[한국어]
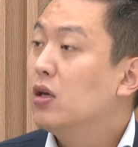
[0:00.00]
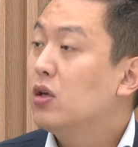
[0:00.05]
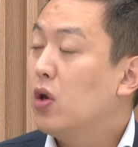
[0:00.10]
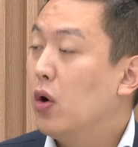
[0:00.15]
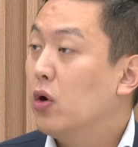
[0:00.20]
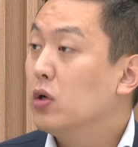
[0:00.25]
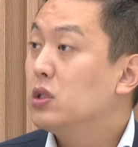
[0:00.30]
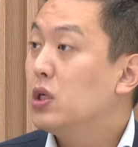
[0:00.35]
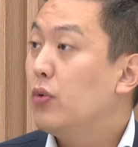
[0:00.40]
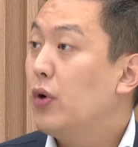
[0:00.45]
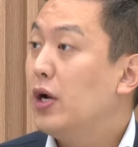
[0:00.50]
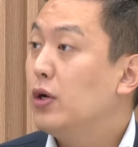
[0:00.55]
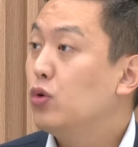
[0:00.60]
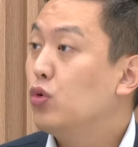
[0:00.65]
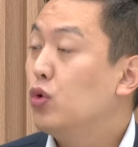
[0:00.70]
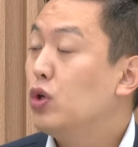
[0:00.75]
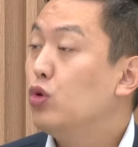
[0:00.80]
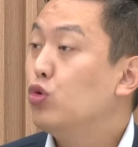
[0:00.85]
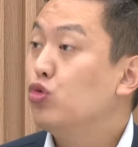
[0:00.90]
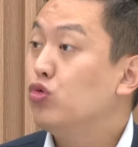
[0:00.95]

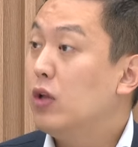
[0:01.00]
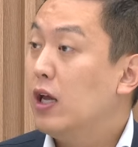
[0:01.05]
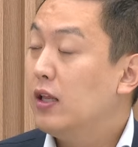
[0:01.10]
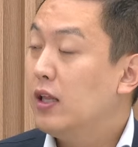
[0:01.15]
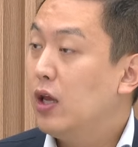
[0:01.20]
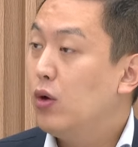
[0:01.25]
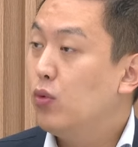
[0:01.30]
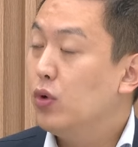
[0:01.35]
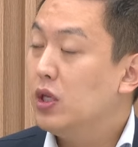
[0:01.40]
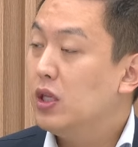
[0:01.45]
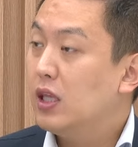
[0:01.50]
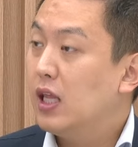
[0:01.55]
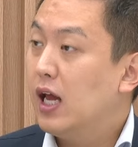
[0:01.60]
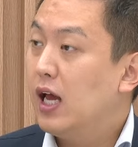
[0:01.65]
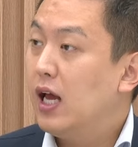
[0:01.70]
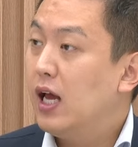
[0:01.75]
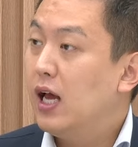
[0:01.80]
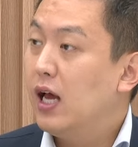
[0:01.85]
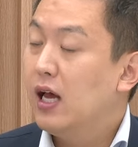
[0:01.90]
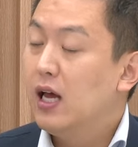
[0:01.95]
경제활동이 둔화되고
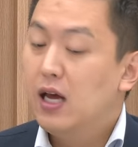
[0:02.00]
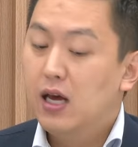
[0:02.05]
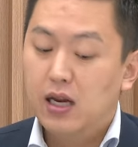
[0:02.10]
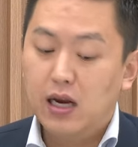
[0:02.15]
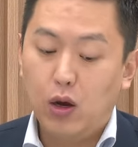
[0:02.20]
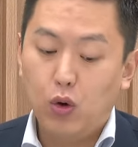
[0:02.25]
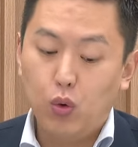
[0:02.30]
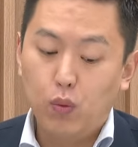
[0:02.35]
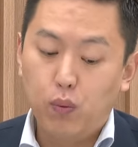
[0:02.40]
있다라고 네.